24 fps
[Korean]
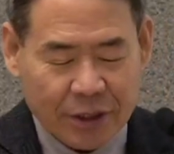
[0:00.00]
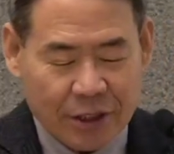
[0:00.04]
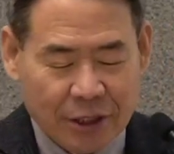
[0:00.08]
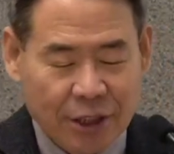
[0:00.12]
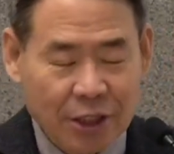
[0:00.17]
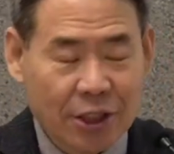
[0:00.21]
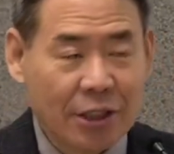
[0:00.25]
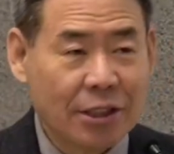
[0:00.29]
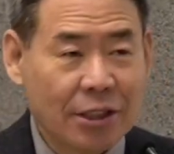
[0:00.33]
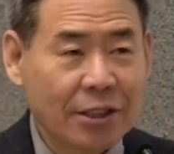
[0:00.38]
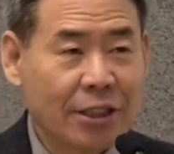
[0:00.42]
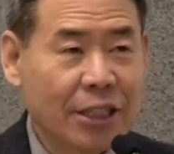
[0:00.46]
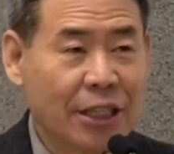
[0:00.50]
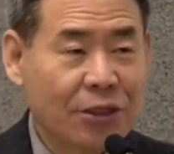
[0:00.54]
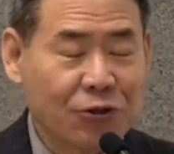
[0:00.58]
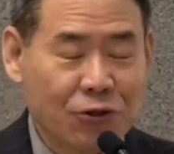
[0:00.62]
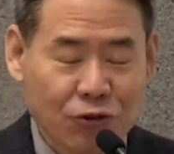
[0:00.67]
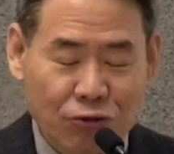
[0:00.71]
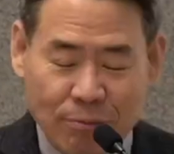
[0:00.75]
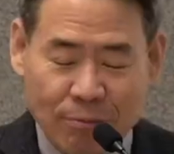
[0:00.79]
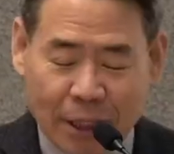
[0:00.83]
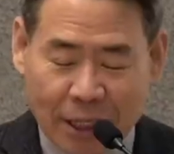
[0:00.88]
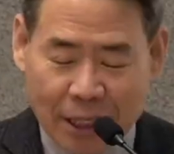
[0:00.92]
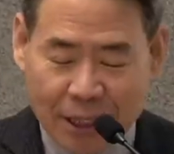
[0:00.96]
은혜
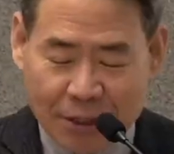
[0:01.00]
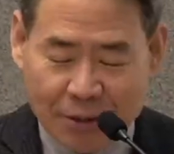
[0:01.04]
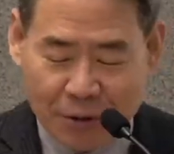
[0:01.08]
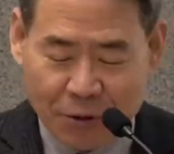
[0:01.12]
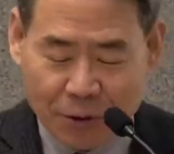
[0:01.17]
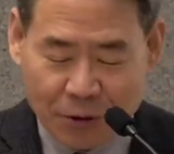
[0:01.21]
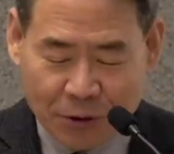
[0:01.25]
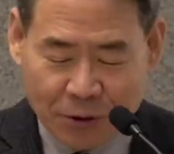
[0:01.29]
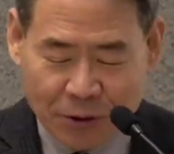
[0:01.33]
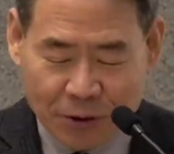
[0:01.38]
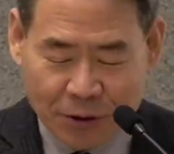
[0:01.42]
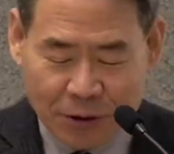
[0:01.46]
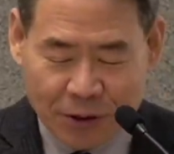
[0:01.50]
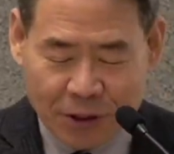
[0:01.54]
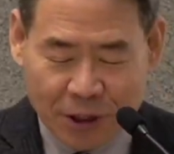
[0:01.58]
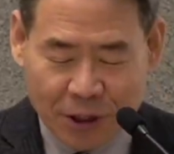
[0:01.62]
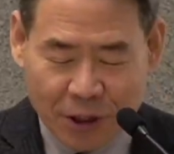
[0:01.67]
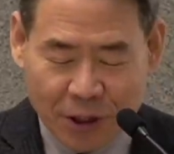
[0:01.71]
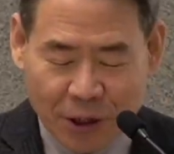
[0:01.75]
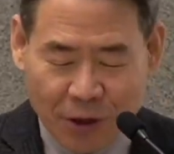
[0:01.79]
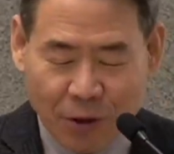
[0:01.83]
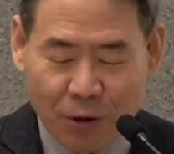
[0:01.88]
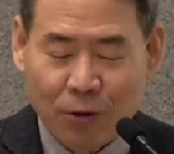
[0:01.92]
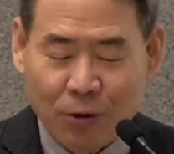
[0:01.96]
충만한 성도는
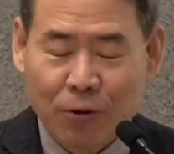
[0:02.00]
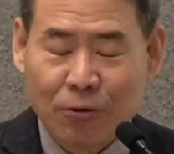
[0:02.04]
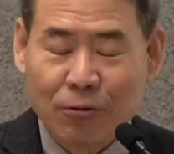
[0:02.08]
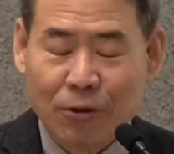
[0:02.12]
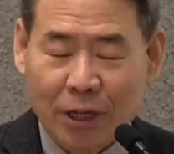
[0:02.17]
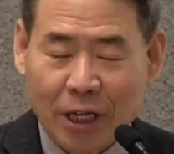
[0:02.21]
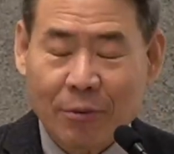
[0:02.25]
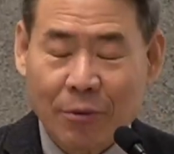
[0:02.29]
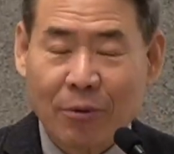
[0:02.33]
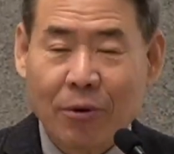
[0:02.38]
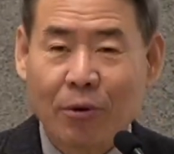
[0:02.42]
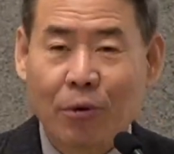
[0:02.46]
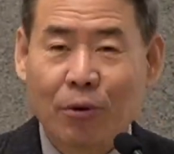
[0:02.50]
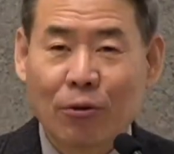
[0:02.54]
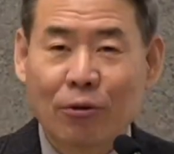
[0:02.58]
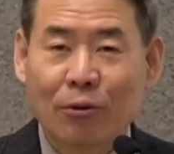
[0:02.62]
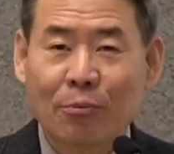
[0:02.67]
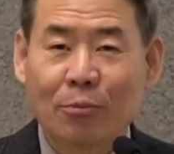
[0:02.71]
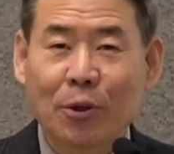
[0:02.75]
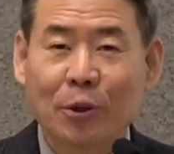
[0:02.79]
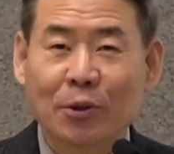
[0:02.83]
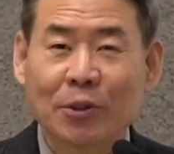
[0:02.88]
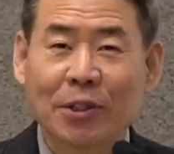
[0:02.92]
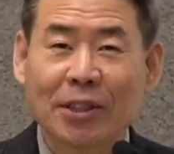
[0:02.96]
얼굴에 얼굴
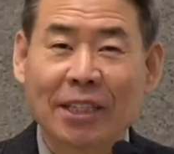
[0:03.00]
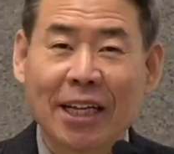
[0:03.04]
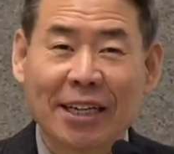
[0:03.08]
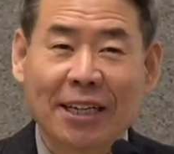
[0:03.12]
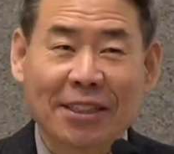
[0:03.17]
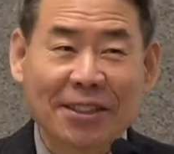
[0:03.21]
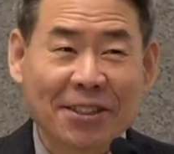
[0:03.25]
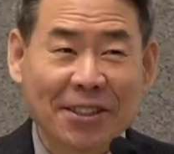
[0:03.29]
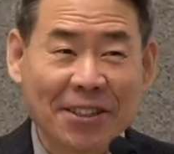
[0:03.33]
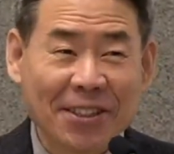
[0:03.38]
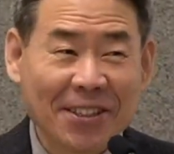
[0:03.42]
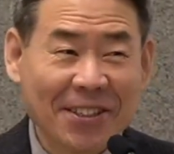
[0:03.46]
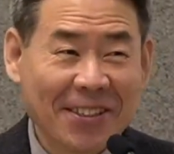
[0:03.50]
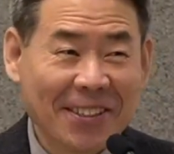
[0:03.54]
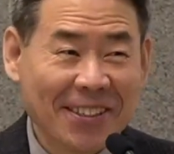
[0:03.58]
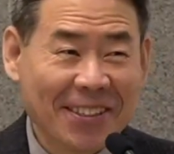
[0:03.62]
표정이 다르죠?